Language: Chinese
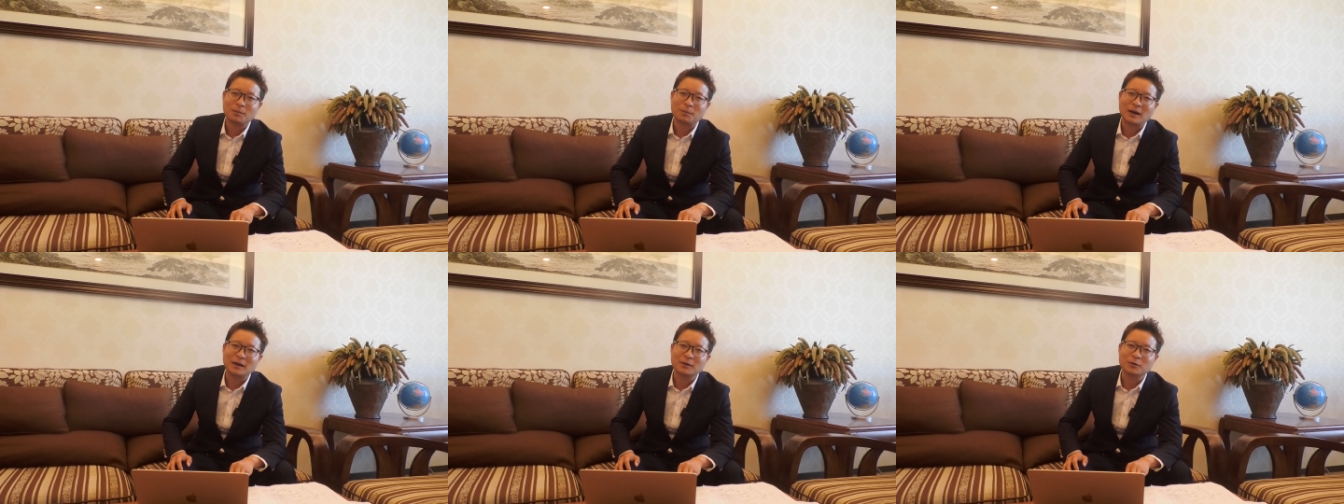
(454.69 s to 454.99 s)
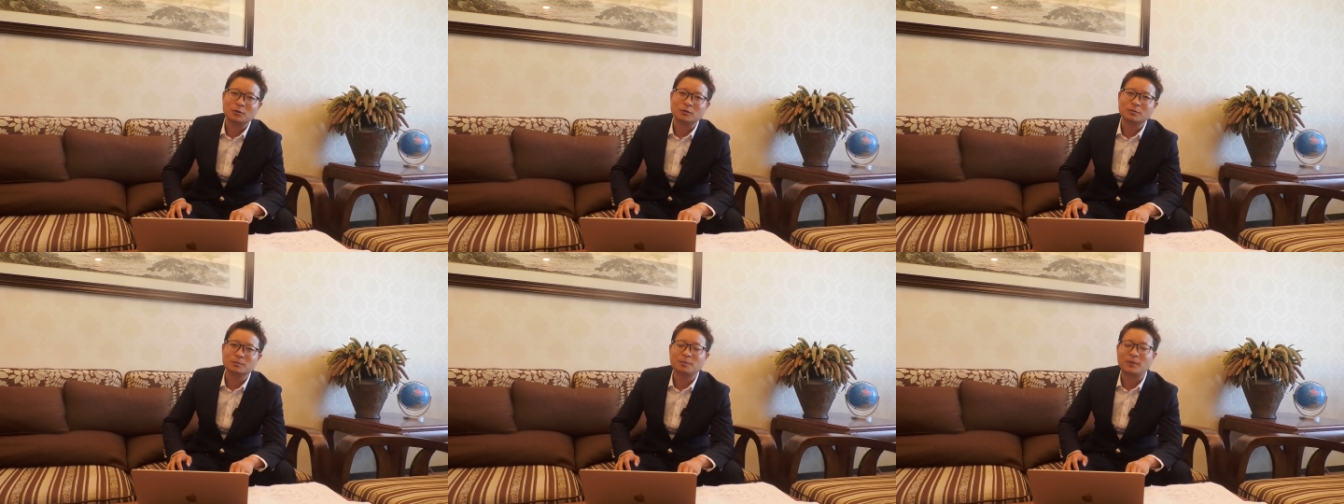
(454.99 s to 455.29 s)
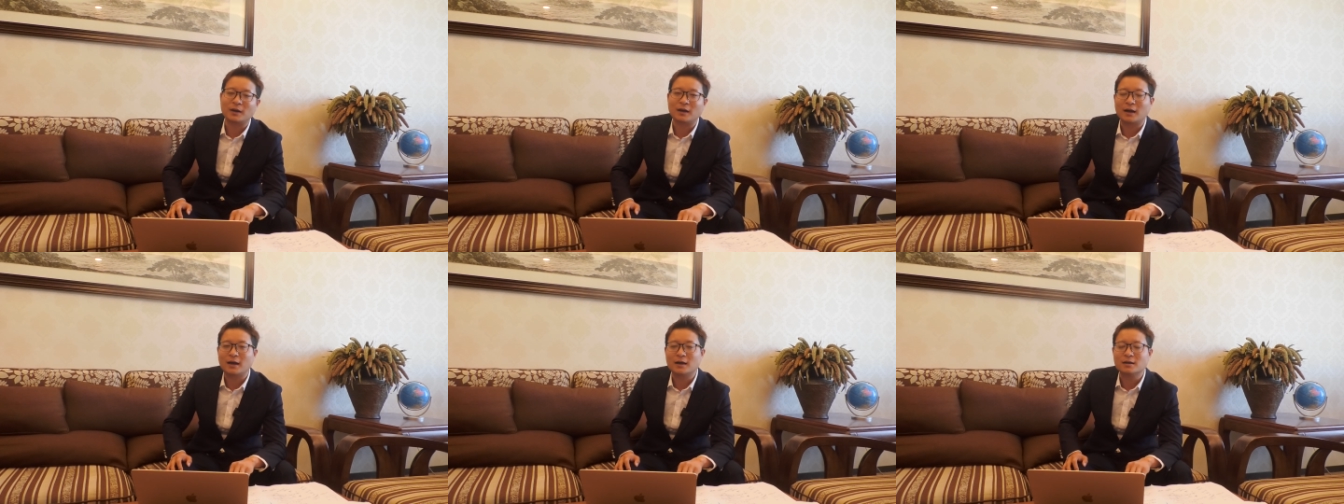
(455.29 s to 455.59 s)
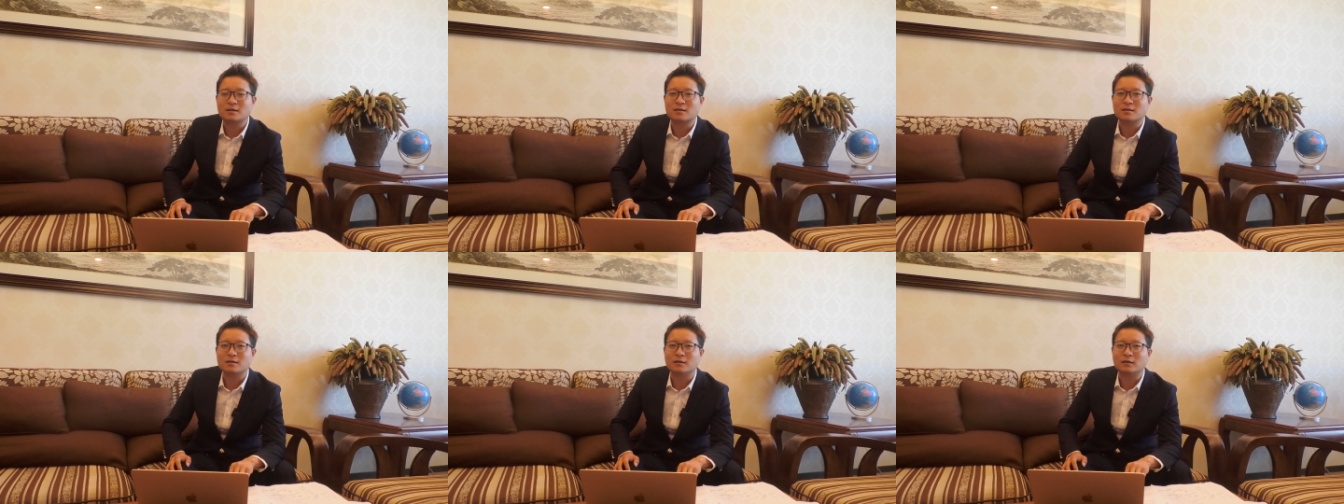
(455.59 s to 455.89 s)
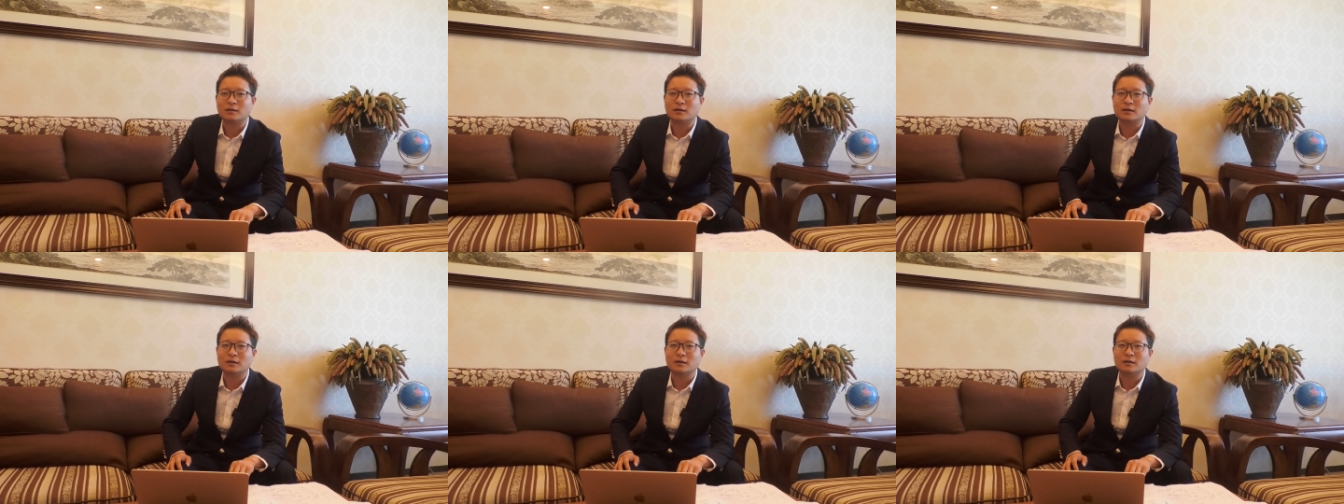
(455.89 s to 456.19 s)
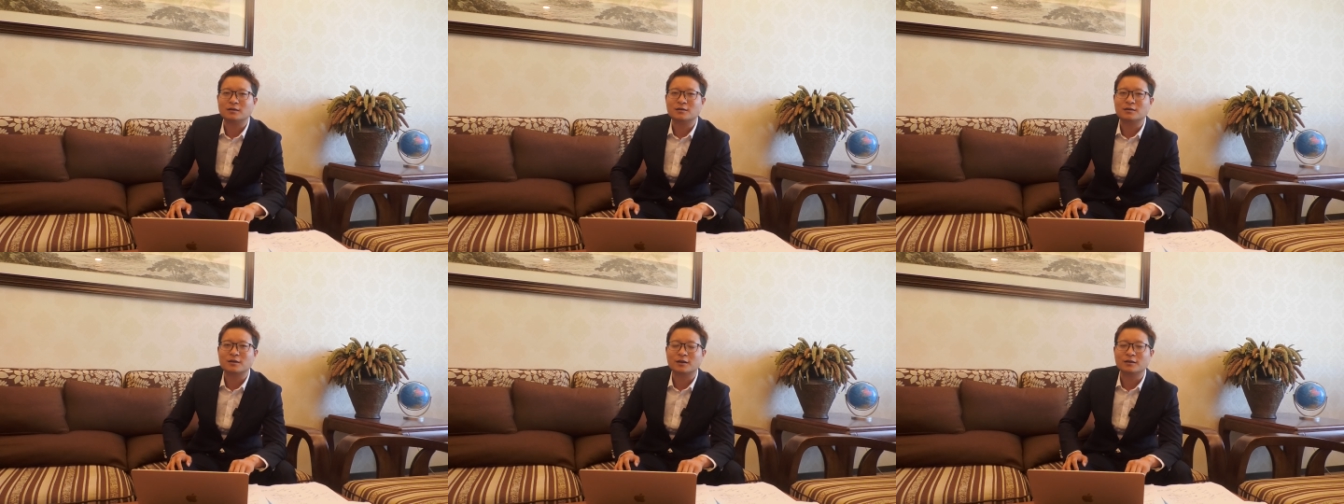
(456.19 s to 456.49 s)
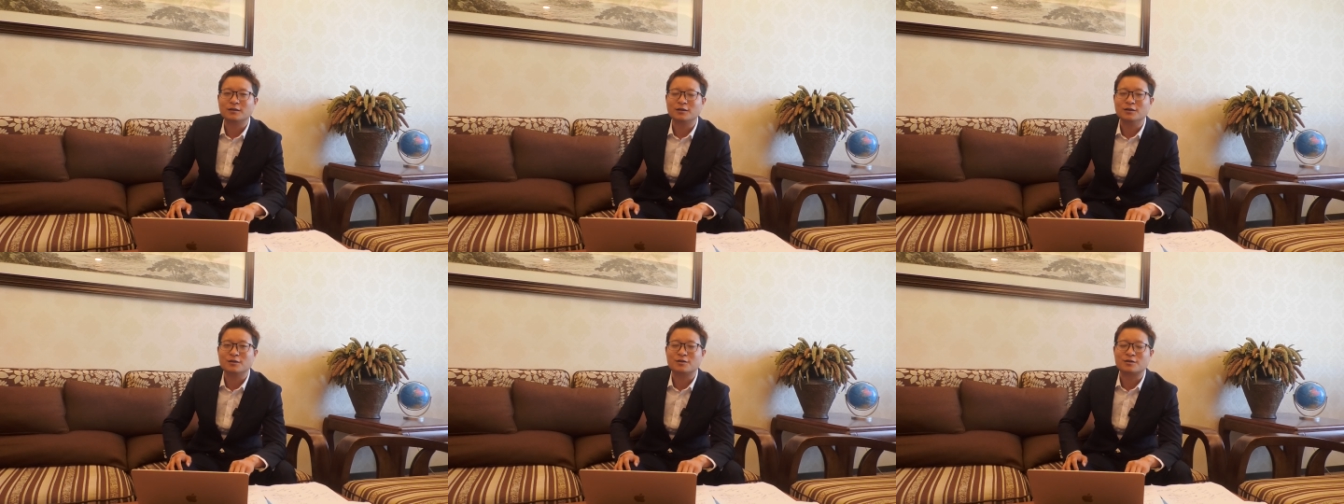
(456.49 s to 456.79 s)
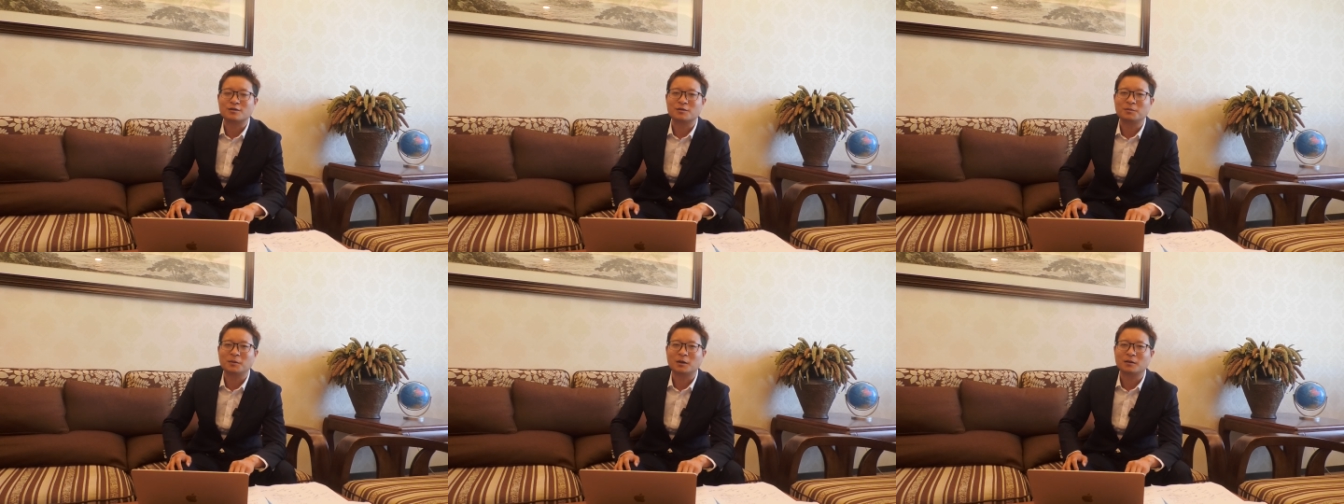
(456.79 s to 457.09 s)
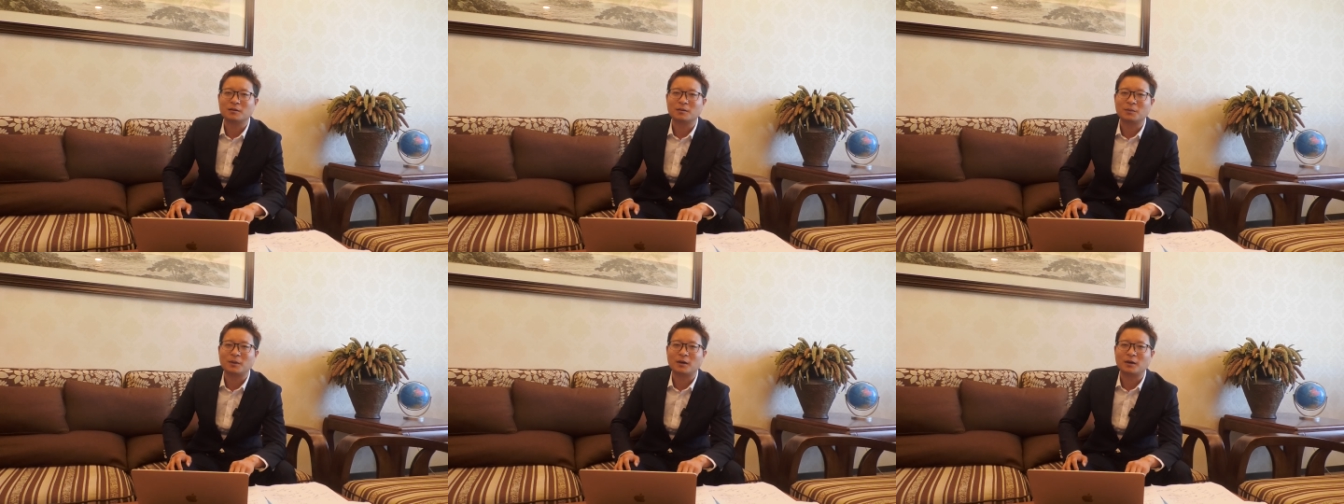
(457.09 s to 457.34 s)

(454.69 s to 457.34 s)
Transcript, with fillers: 班农本来是这个地师嘛，